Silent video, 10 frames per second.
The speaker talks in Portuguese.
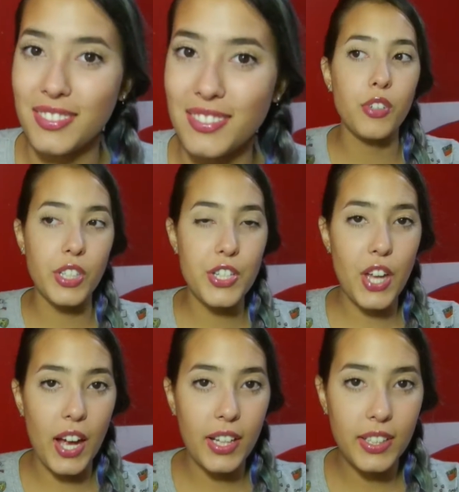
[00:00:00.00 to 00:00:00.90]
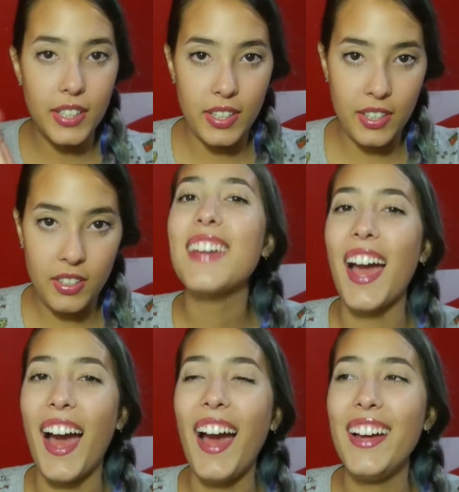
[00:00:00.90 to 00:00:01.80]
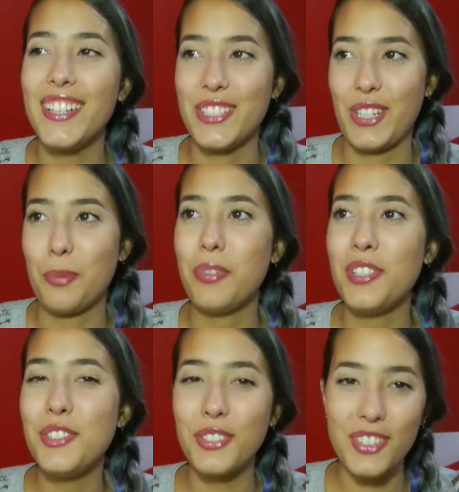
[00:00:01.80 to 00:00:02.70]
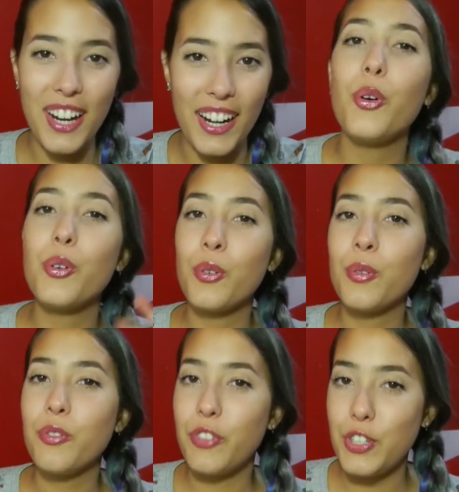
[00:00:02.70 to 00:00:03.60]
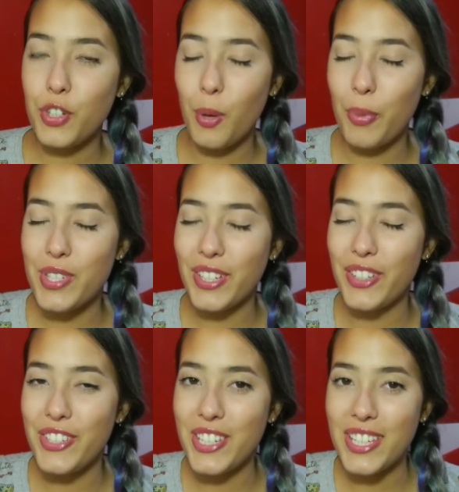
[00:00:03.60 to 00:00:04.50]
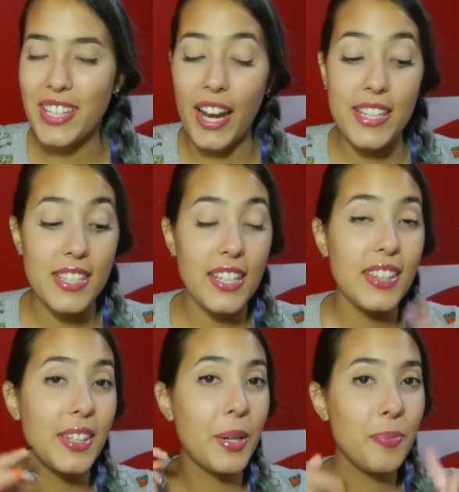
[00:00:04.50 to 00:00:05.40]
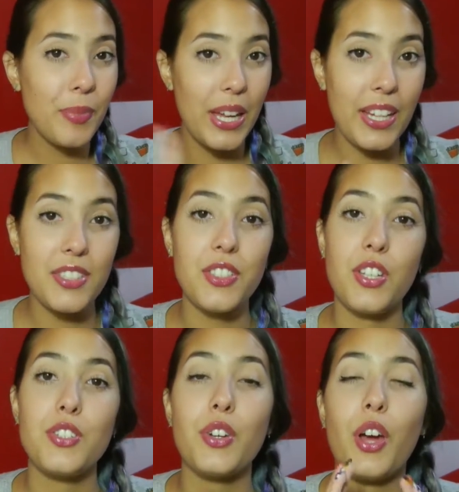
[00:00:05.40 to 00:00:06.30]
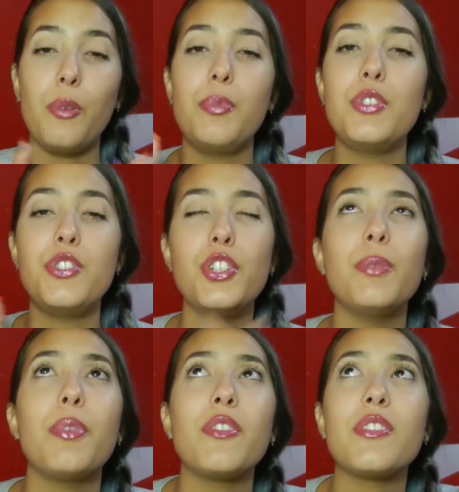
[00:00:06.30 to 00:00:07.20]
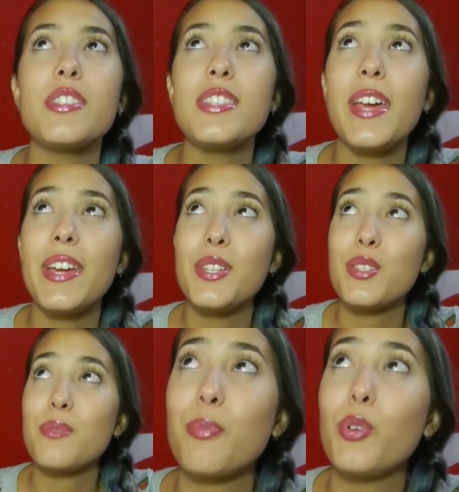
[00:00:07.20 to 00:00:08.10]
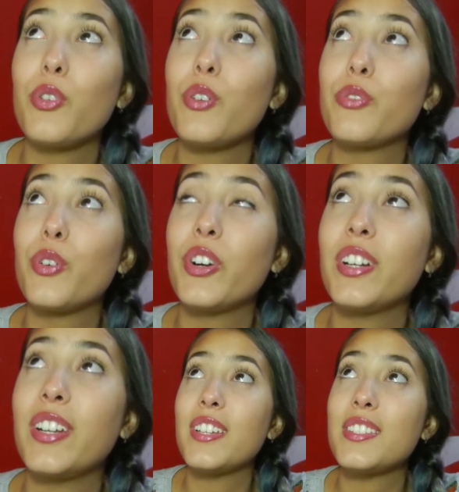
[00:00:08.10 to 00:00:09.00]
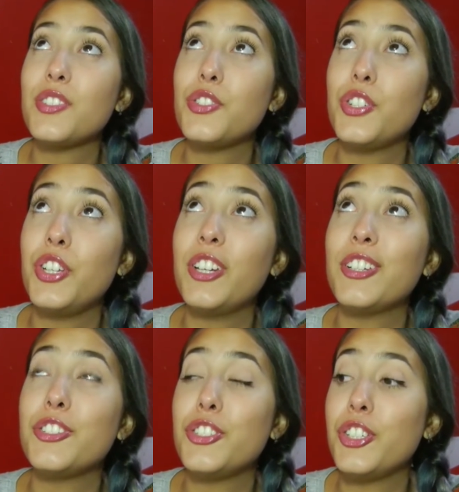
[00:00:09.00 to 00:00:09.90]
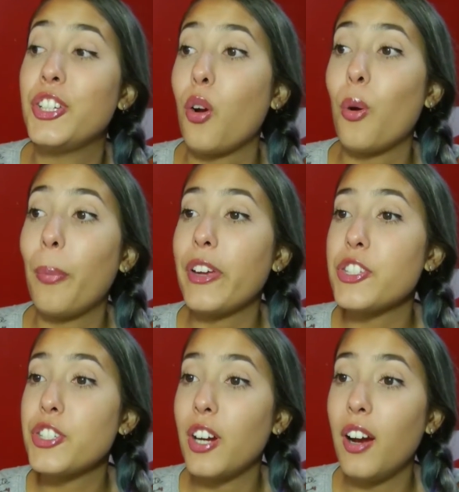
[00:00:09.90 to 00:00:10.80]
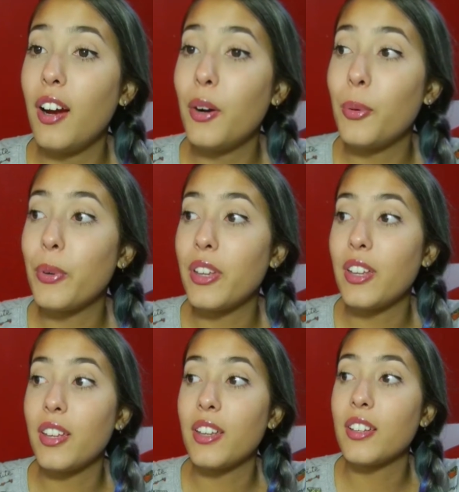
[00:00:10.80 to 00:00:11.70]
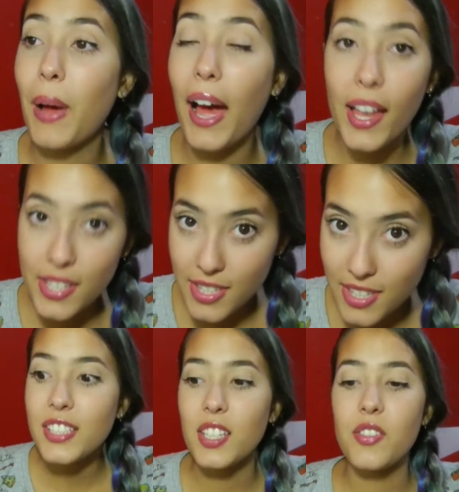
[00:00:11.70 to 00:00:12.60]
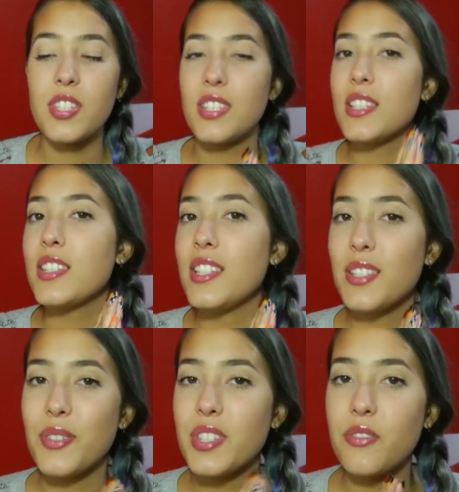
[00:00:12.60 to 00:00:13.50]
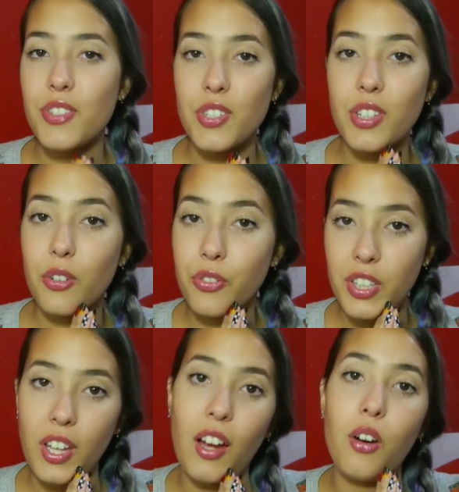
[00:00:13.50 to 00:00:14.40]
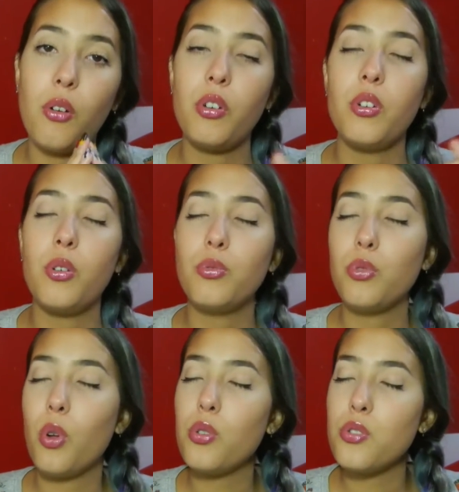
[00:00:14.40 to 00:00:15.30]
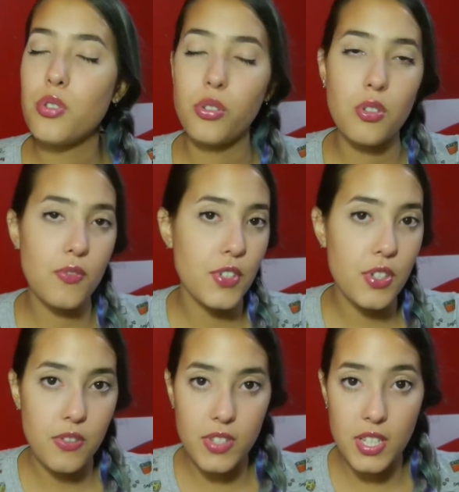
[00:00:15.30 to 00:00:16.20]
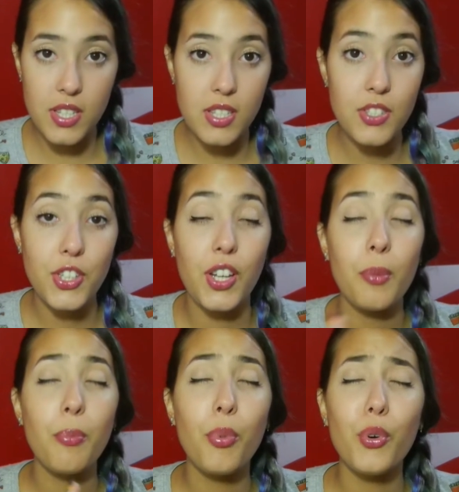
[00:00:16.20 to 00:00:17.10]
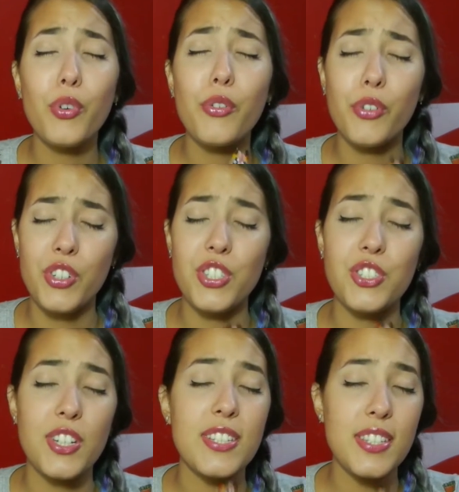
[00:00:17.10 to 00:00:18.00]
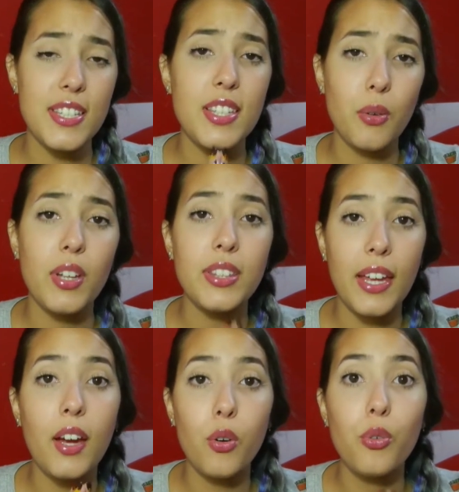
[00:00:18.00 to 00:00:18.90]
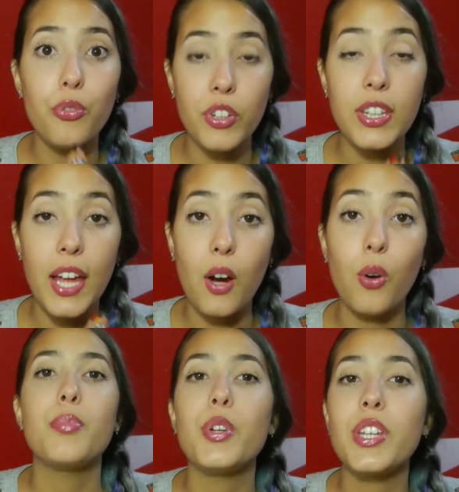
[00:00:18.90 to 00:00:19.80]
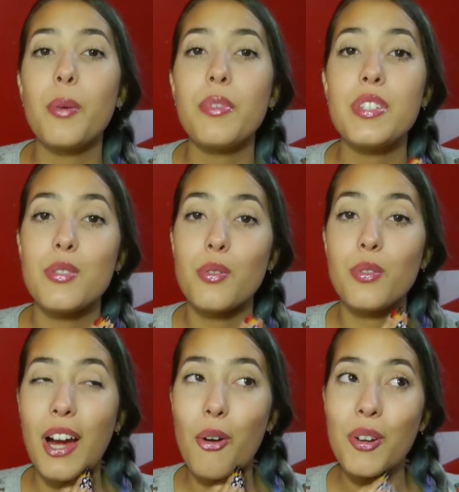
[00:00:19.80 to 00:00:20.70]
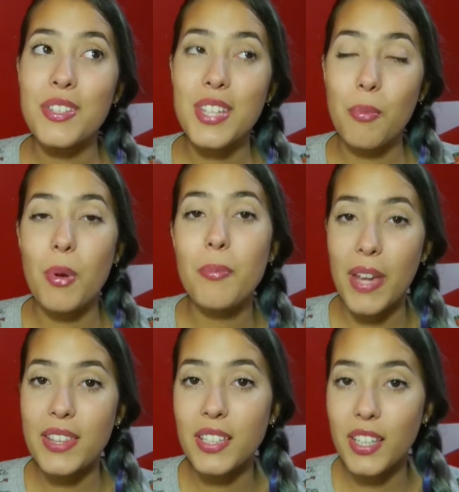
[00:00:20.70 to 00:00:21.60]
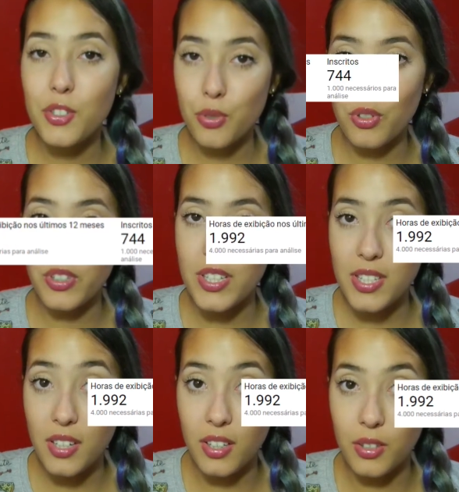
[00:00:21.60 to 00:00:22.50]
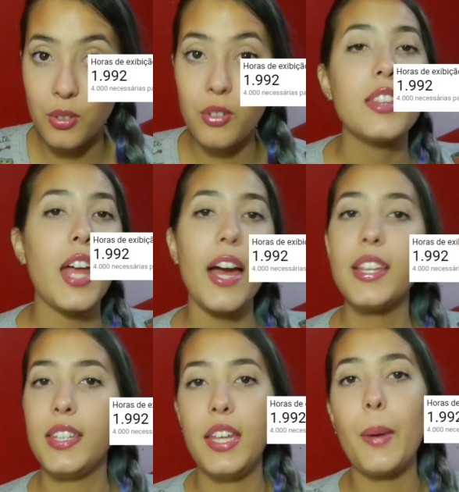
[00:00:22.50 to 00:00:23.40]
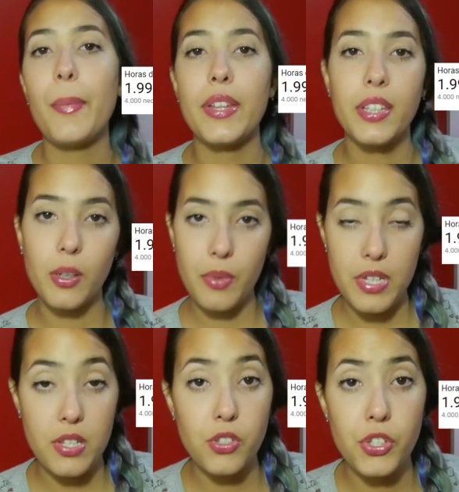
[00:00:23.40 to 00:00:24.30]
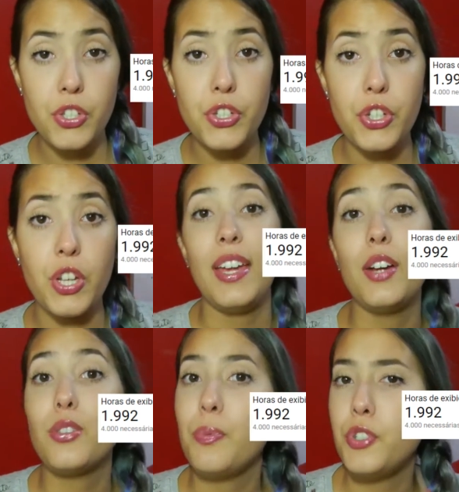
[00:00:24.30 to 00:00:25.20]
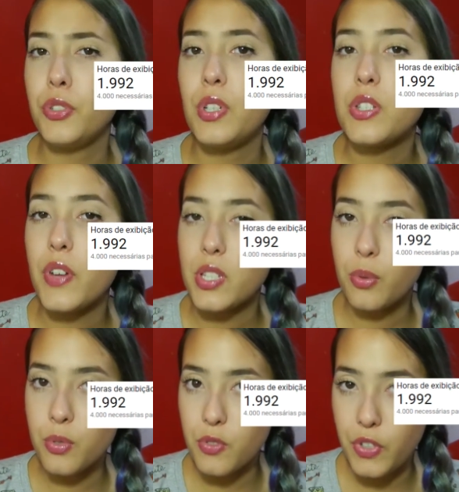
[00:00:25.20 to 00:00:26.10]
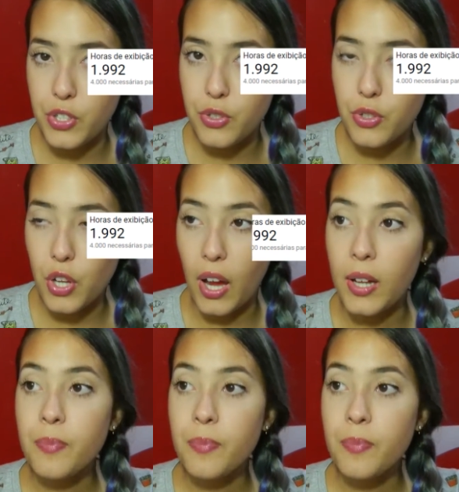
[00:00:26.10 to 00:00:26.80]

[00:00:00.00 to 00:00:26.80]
Vou deixar aqui a Acho que aprendi o lugar. Um vídeo que eu postei dois dias atrás. E também, gente, quero pedir para vocês, por favor, nesse dia de compaixão e paz que vocês assistam esse vídeo até o final e todos os outros vídeos que vocês assistirem, por favor, gente, assistam até o final, porque eu preciso alcançar uma meta até julho desse ano. Tá aqui a meta que eu preciso atingir. Eu tô pedindo isso faz alguns vídeos já.